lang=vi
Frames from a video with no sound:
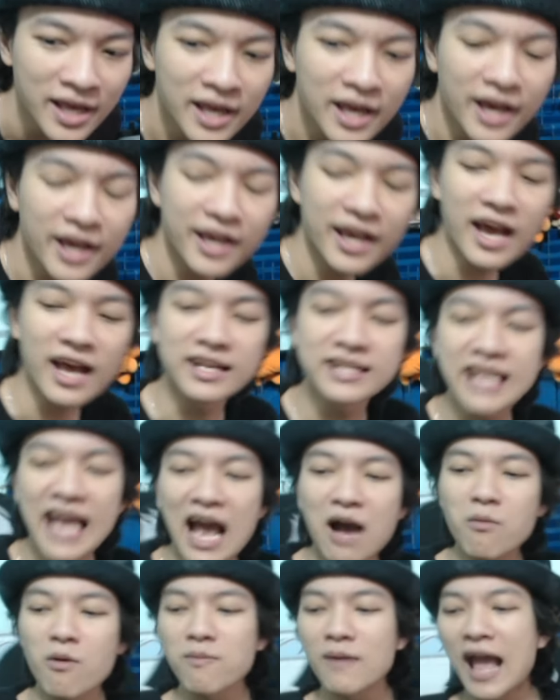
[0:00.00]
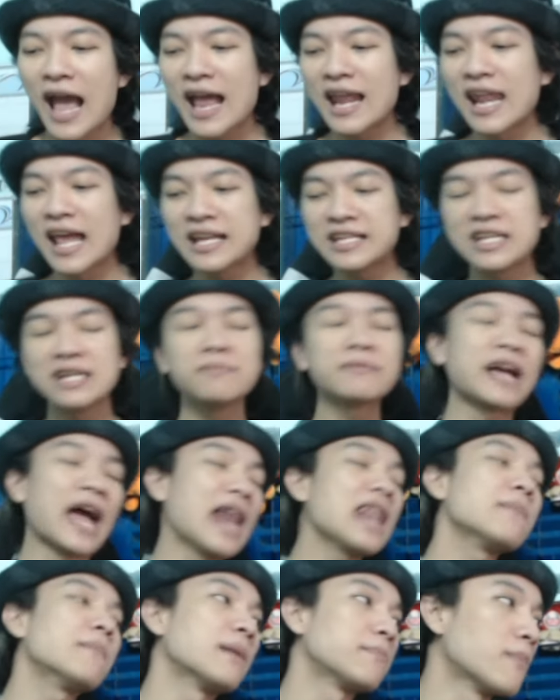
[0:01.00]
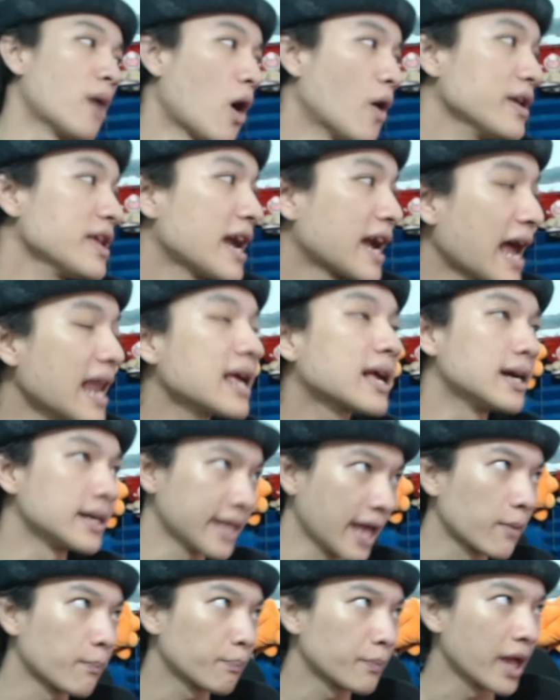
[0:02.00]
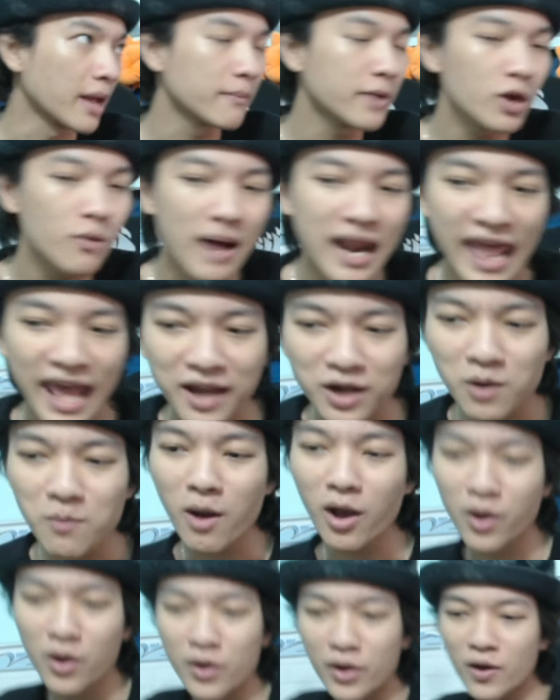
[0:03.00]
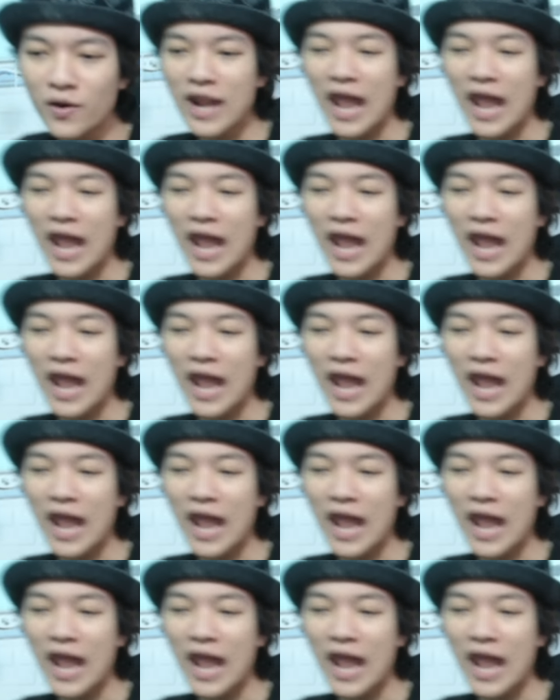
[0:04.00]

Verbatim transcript: Thì sau một ngày livestream khá là mệt mỏi và khá là cực nhọc thì em Hiếu Leblanc của mọi người có